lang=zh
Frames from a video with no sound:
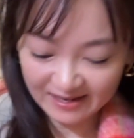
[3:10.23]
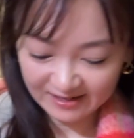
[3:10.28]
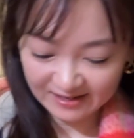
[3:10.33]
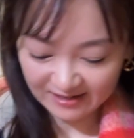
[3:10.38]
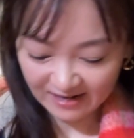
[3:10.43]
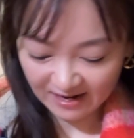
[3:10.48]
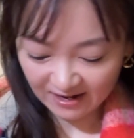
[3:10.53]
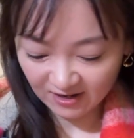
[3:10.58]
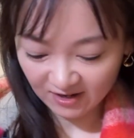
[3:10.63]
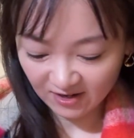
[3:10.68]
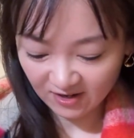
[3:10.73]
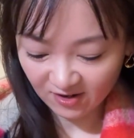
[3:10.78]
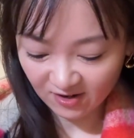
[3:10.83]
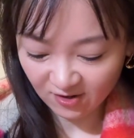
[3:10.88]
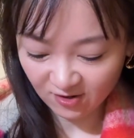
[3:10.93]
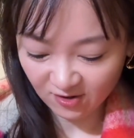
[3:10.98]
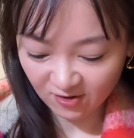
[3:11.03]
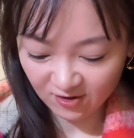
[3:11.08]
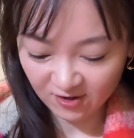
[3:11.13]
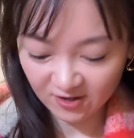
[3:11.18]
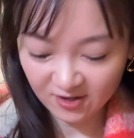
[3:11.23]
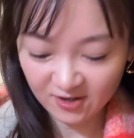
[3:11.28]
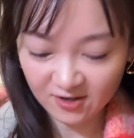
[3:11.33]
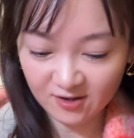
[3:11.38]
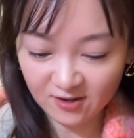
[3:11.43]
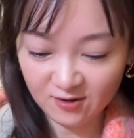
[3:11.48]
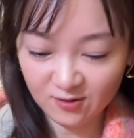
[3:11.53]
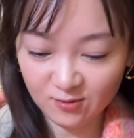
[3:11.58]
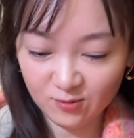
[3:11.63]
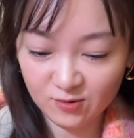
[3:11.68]
然后
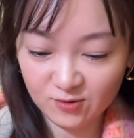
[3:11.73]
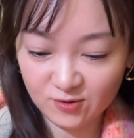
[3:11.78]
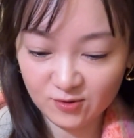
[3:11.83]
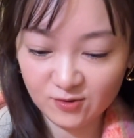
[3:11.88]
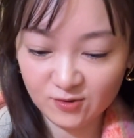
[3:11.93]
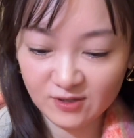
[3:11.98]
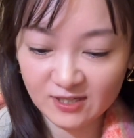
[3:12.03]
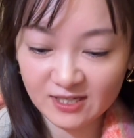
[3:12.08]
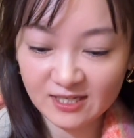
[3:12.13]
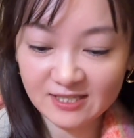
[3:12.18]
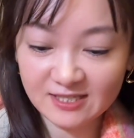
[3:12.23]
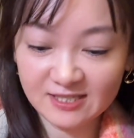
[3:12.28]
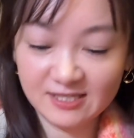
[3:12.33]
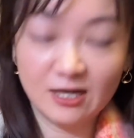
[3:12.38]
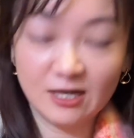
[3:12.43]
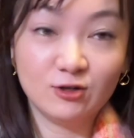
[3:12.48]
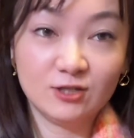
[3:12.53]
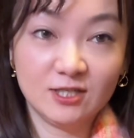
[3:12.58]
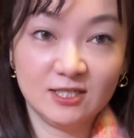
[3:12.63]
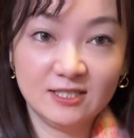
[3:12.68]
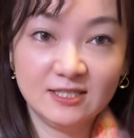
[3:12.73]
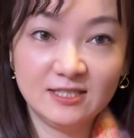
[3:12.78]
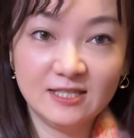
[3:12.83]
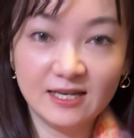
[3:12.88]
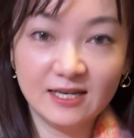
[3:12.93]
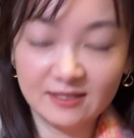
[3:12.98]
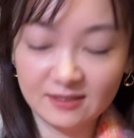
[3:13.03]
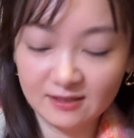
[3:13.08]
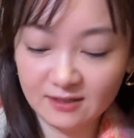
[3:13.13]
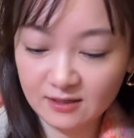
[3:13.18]
我用更小的
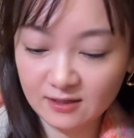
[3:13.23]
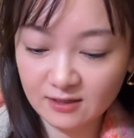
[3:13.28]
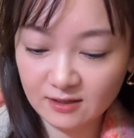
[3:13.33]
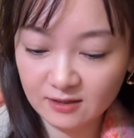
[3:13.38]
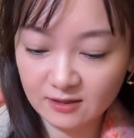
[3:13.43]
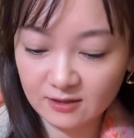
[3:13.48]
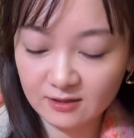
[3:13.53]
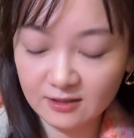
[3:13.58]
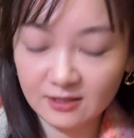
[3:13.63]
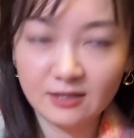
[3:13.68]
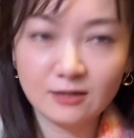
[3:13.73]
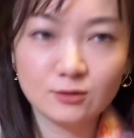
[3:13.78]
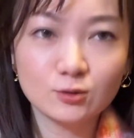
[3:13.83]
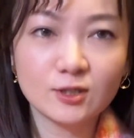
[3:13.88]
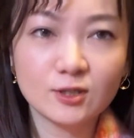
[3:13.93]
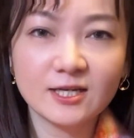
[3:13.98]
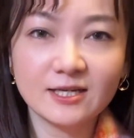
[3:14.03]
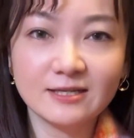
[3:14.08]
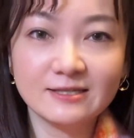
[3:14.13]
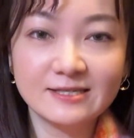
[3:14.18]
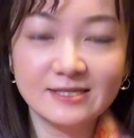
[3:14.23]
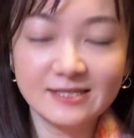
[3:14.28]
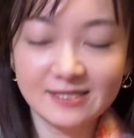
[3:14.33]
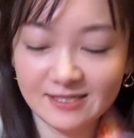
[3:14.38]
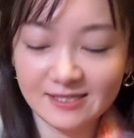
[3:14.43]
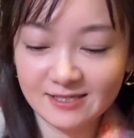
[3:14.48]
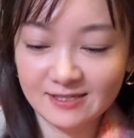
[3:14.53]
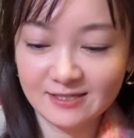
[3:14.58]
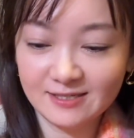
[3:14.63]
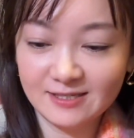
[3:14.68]
线，应该说更
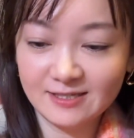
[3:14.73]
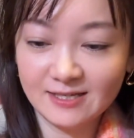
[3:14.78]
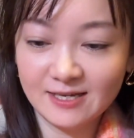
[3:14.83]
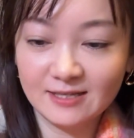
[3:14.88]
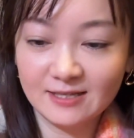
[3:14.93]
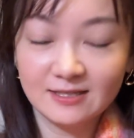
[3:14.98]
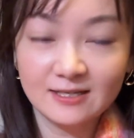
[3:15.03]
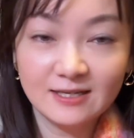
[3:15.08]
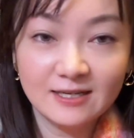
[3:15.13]
细的线，